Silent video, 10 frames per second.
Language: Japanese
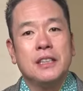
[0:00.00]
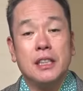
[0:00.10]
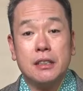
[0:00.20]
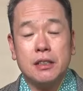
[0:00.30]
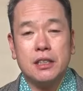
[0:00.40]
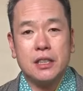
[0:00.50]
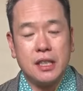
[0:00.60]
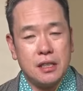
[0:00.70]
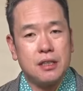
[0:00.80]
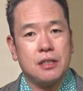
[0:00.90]
井口
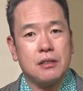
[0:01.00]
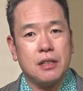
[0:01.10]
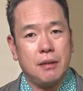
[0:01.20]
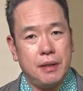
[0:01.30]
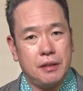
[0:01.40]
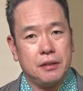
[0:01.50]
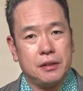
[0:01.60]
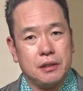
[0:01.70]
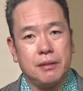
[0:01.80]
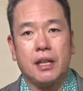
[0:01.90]
選手
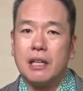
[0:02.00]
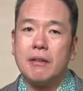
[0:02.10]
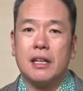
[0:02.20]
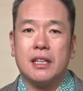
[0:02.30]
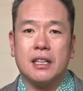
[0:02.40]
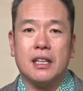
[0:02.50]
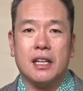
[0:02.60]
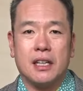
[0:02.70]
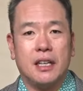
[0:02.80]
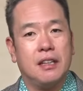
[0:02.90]
レベル、つまりは銀
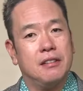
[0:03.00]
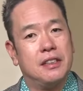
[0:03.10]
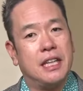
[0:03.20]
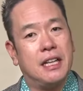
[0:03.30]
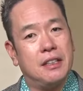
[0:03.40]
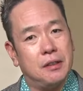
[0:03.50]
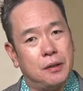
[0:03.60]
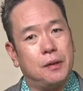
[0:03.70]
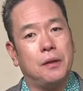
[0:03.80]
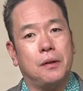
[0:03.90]
河系ぐらい
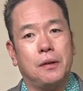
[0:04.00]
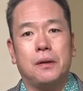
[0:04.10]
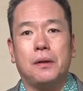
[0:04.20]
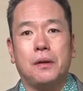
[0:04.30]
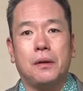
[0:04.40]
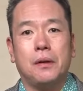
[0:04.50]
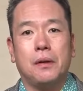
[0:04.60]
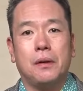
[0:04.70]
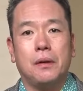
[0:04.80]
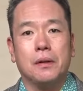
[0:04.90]

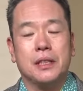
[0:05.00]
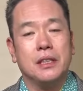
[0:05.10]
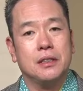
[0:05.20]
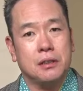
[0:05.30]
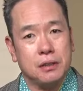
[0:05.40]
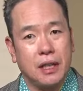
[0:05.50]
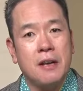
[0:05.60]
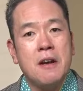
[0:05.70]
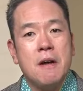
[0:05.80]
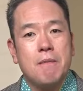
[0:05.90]
の選手
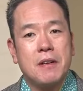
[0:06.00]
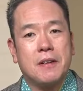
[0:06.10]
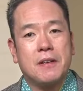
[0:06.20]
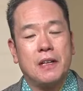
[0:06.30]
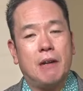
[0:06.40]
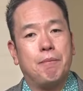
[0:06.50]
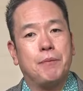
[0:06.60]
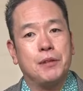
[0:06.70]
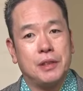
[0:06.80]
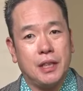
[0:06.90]
で
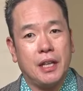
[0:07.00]
ピックアップし